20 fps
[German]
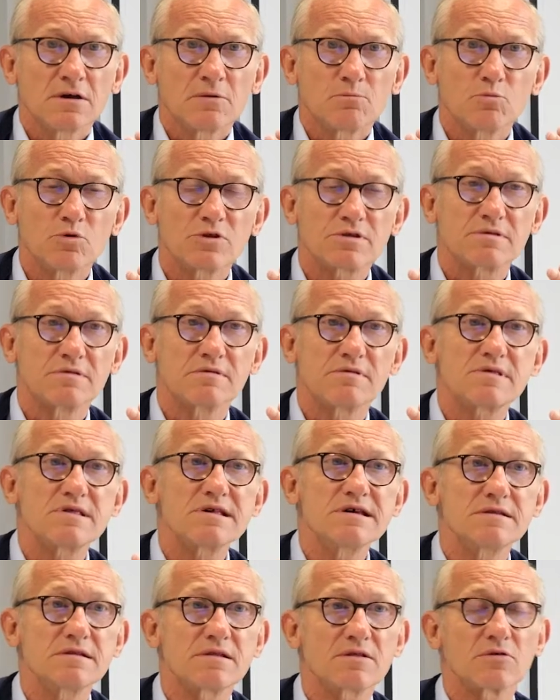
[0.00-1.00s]
müssen
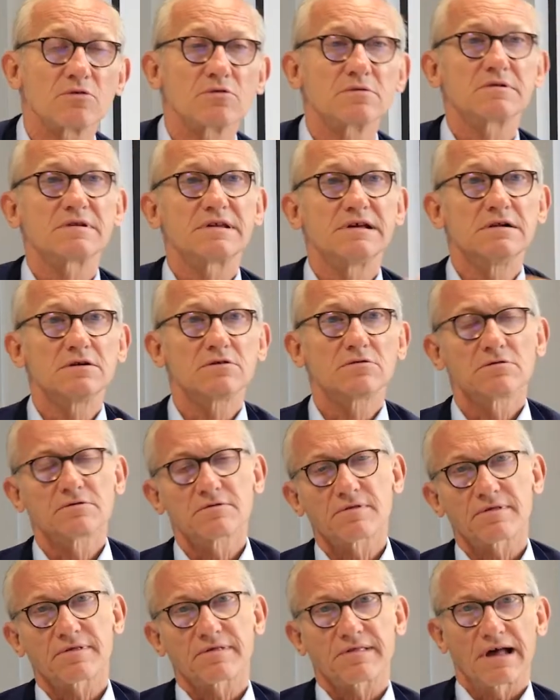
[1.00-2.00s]
Zins- und
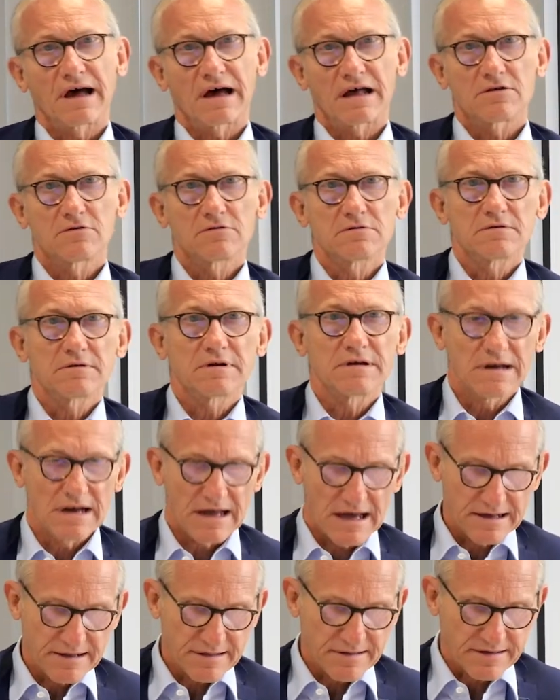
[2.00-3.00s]
Tilgungszahlungen
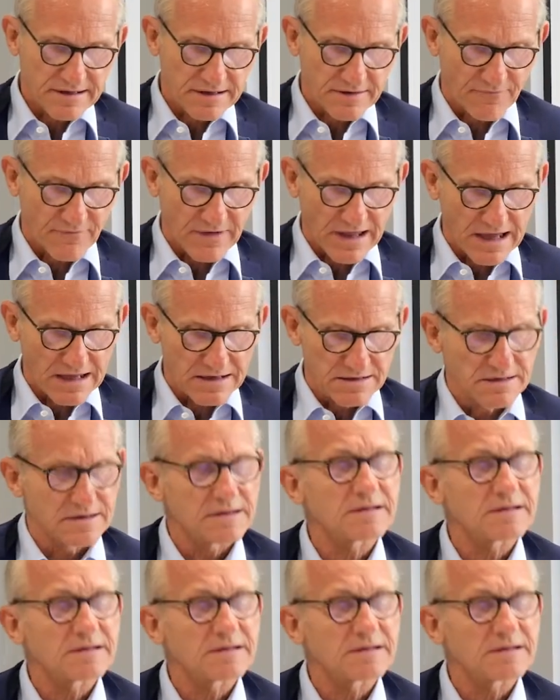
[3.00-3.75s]
geleistet werden.